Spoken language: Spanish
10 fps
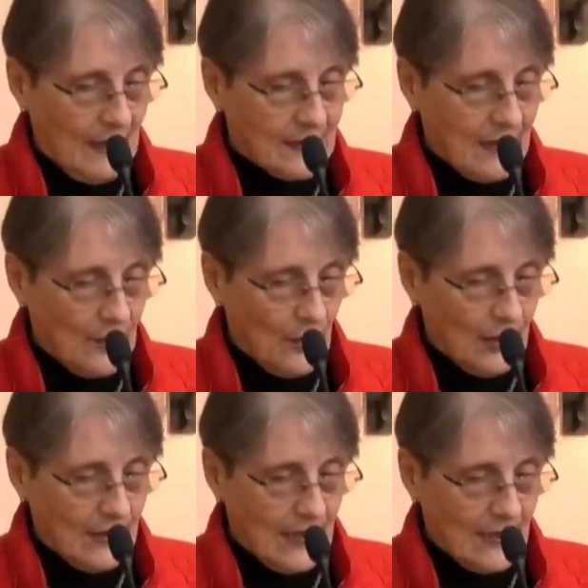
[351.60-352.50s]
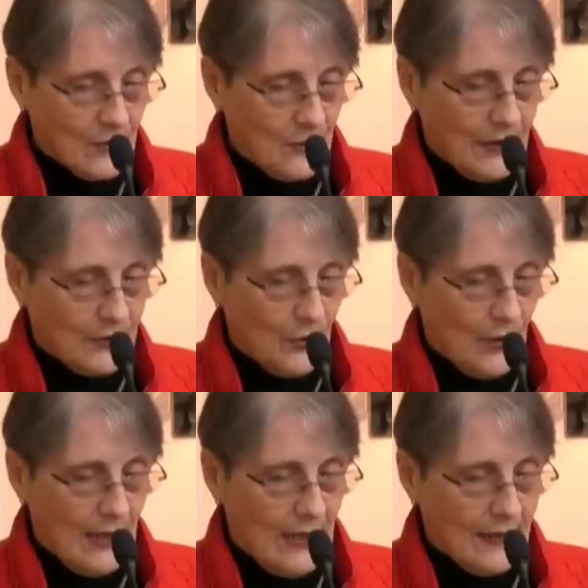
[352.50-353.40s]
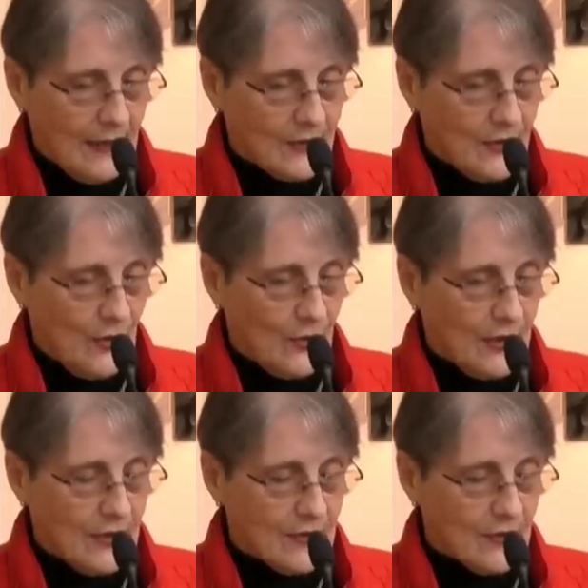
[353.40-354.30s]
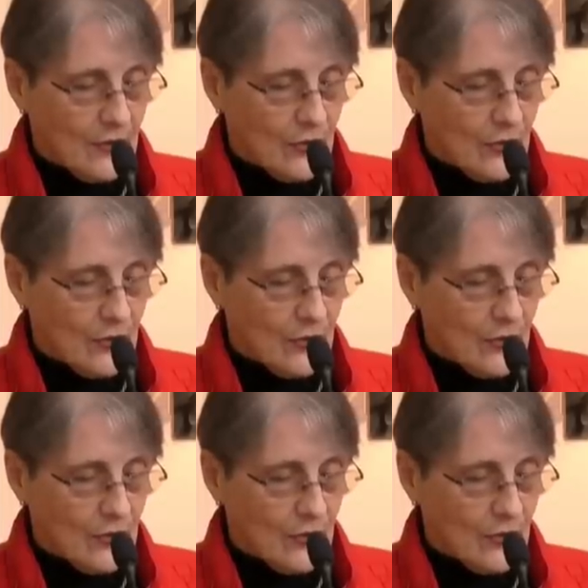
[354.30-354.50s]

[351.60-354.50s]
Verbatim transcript: El Señor está sobre todas las naciones,